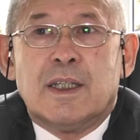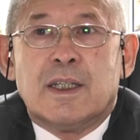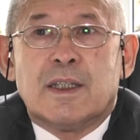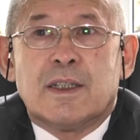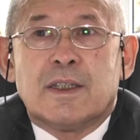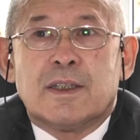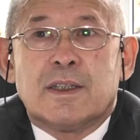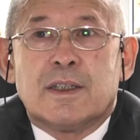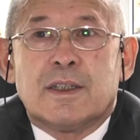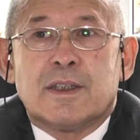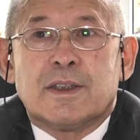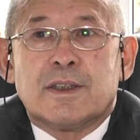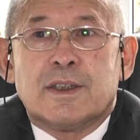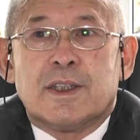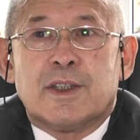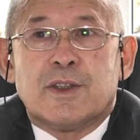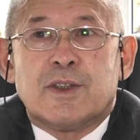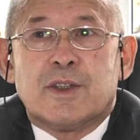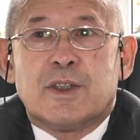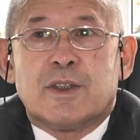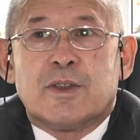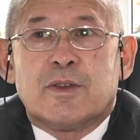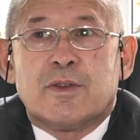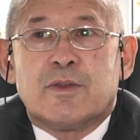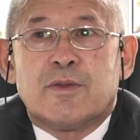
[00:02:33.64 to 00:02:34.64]
А,
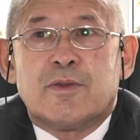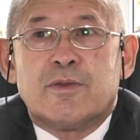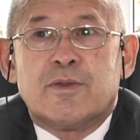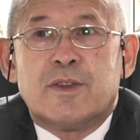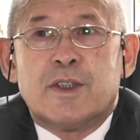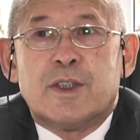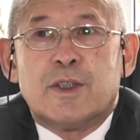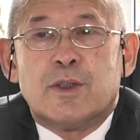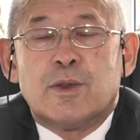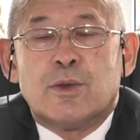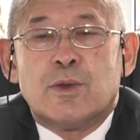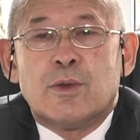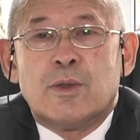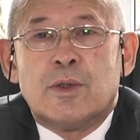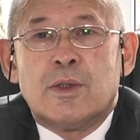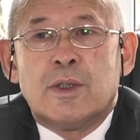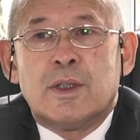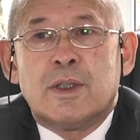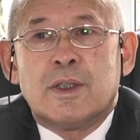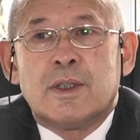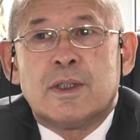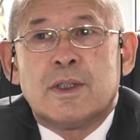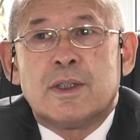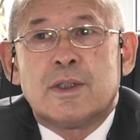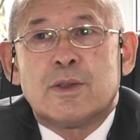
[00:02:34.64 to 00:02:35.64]
значит, введено
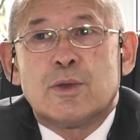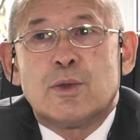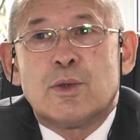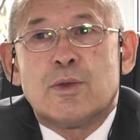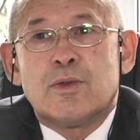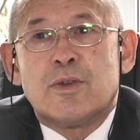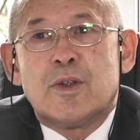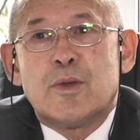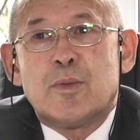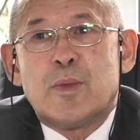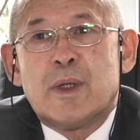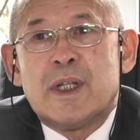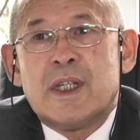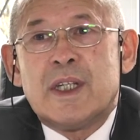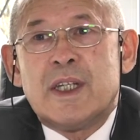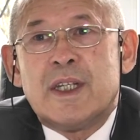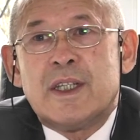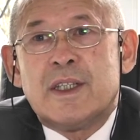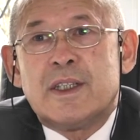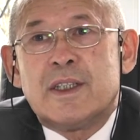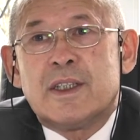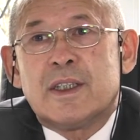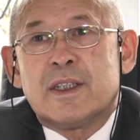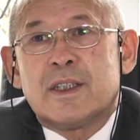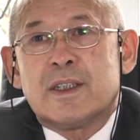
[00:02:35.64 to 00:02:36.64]
новое
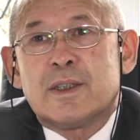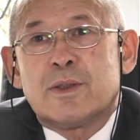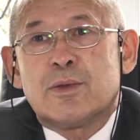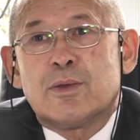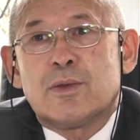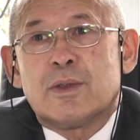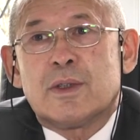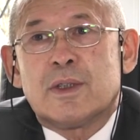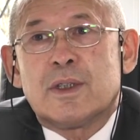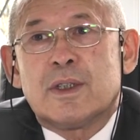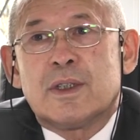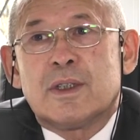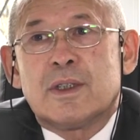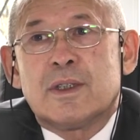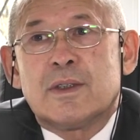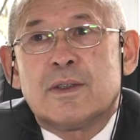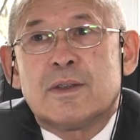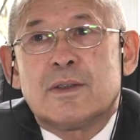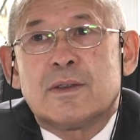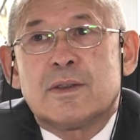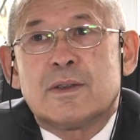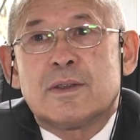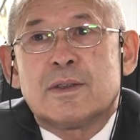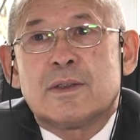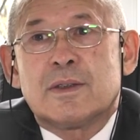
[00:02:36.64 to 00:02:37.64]
понятие, которое
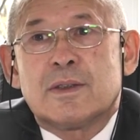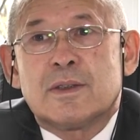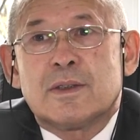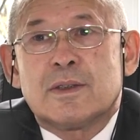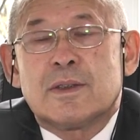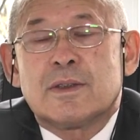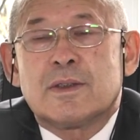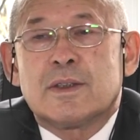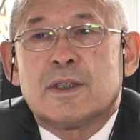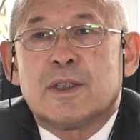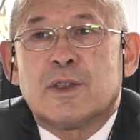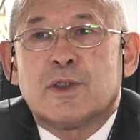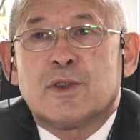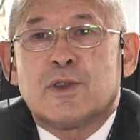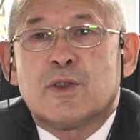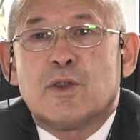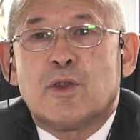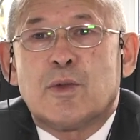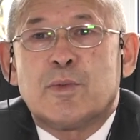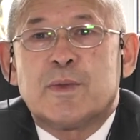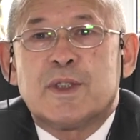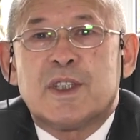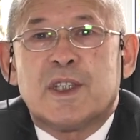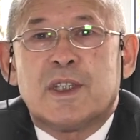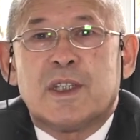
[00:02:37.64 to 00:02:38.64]
а,
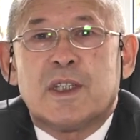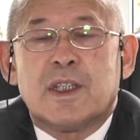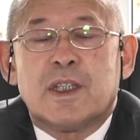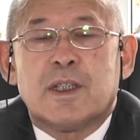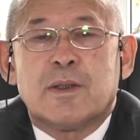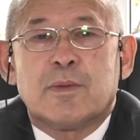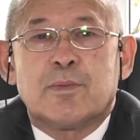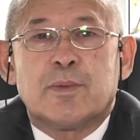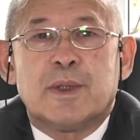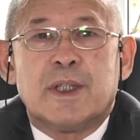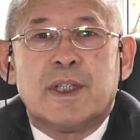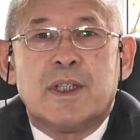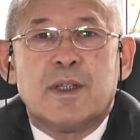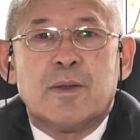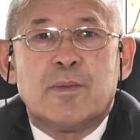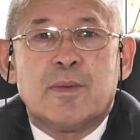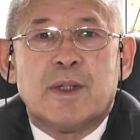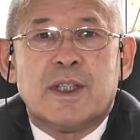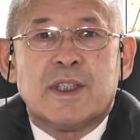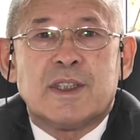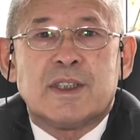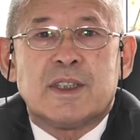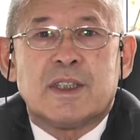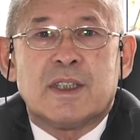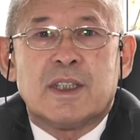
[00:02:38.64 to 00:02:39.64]
должно обязательно
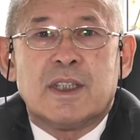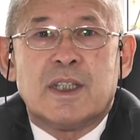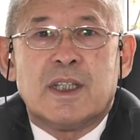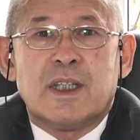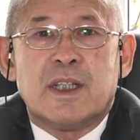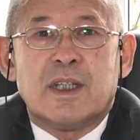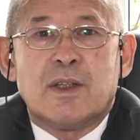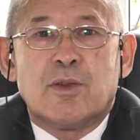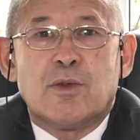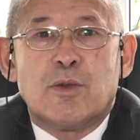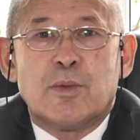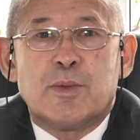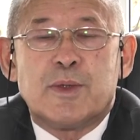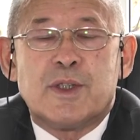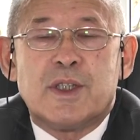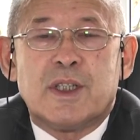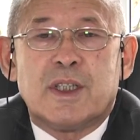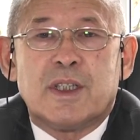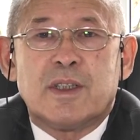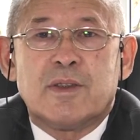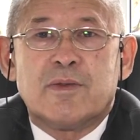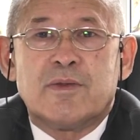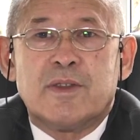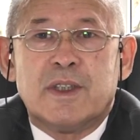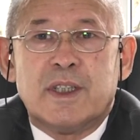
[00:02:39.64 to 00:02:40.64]
приниматься на общей
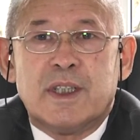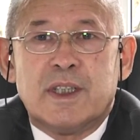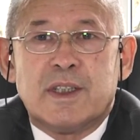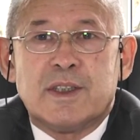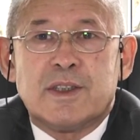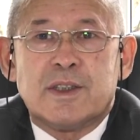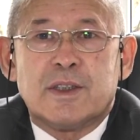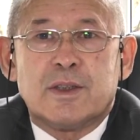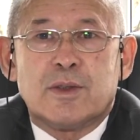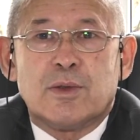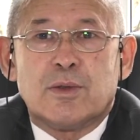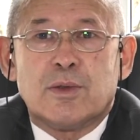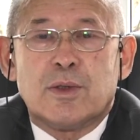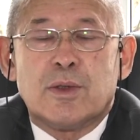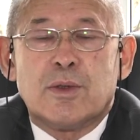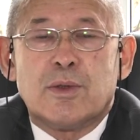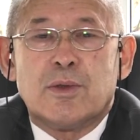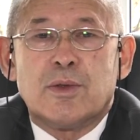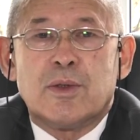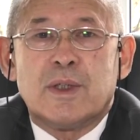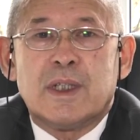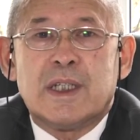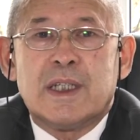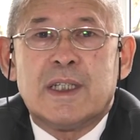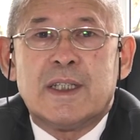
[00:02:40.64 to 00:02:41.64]
конференции
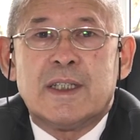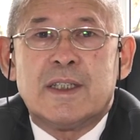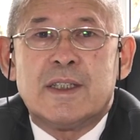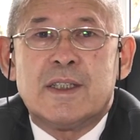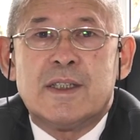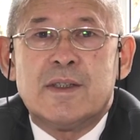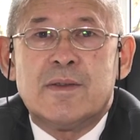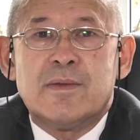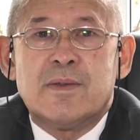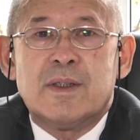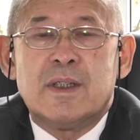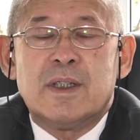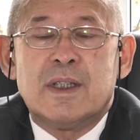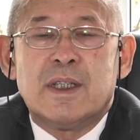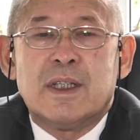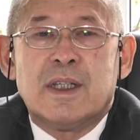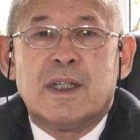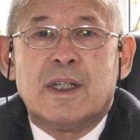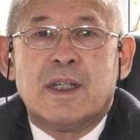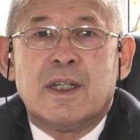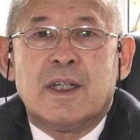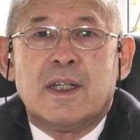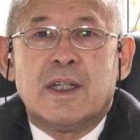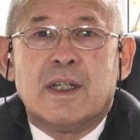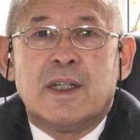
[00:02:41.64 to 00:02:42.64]
трудового коллектива.
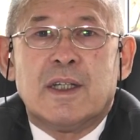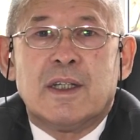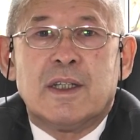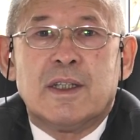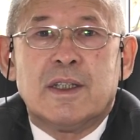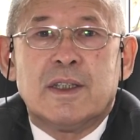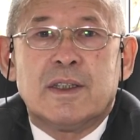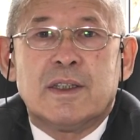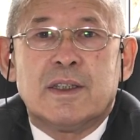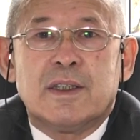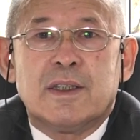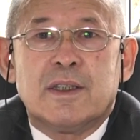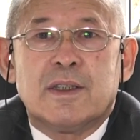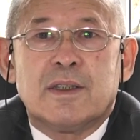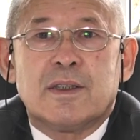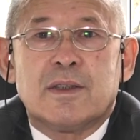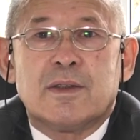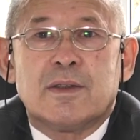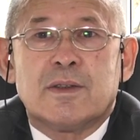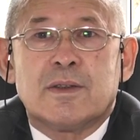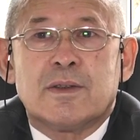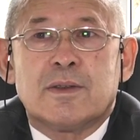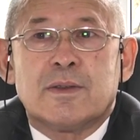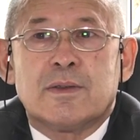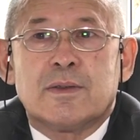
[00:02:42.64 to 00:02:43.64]
Это
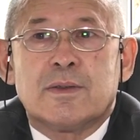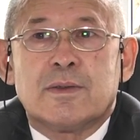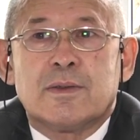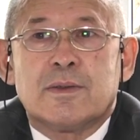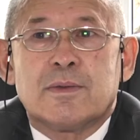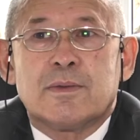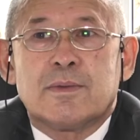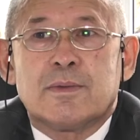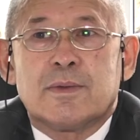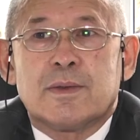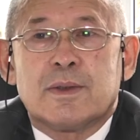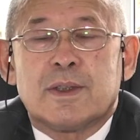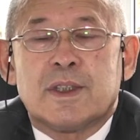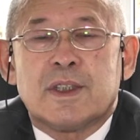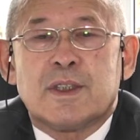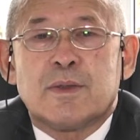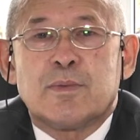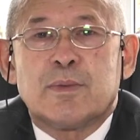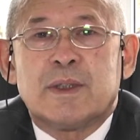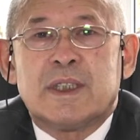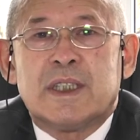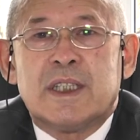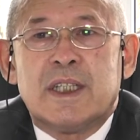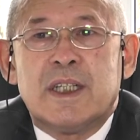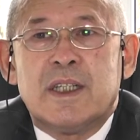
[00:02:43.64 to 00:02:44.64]
а,
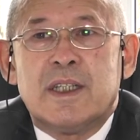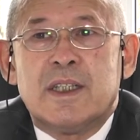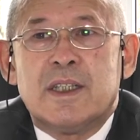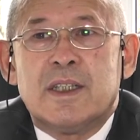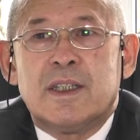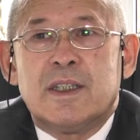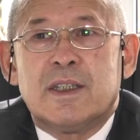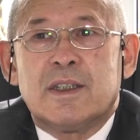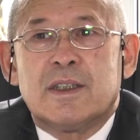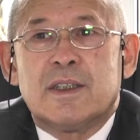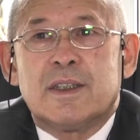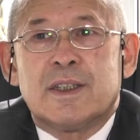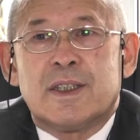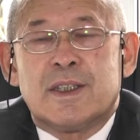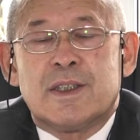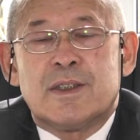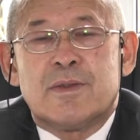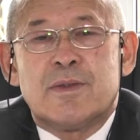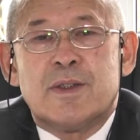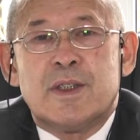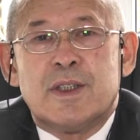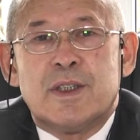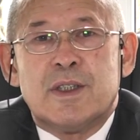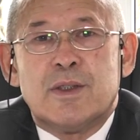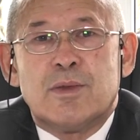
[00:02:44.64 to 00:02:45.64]
рассмотрение
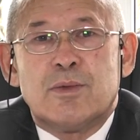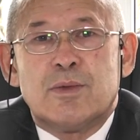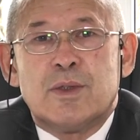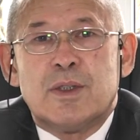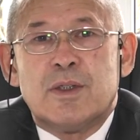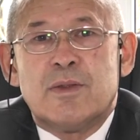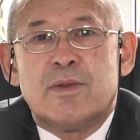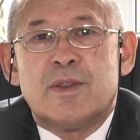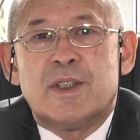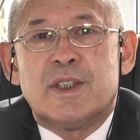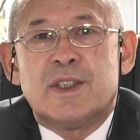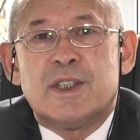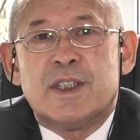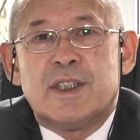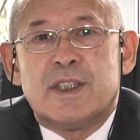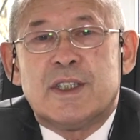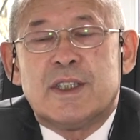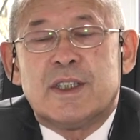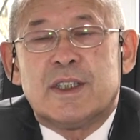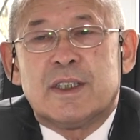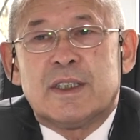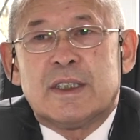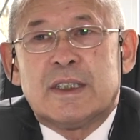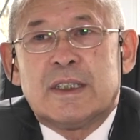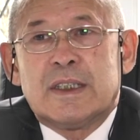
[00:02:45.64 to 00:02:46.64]
развития
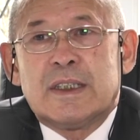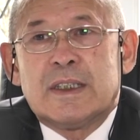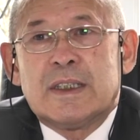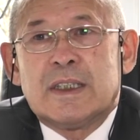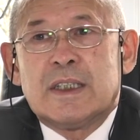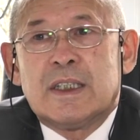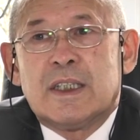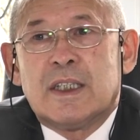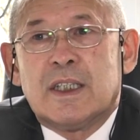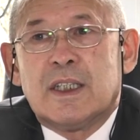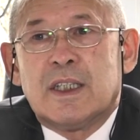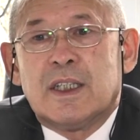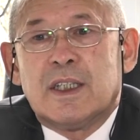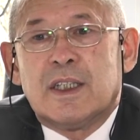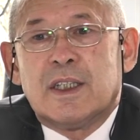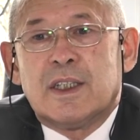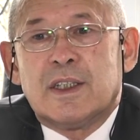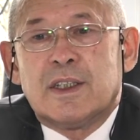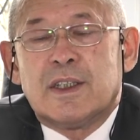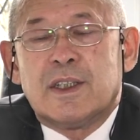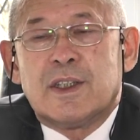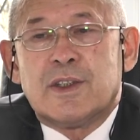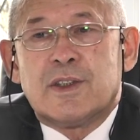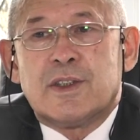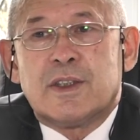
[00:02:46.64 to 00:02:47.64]
университета.
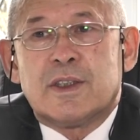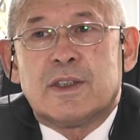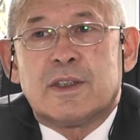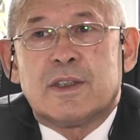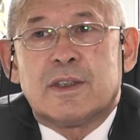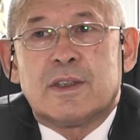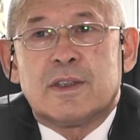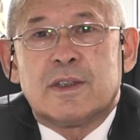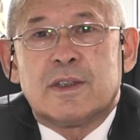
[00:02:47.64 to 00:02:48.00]
Значит,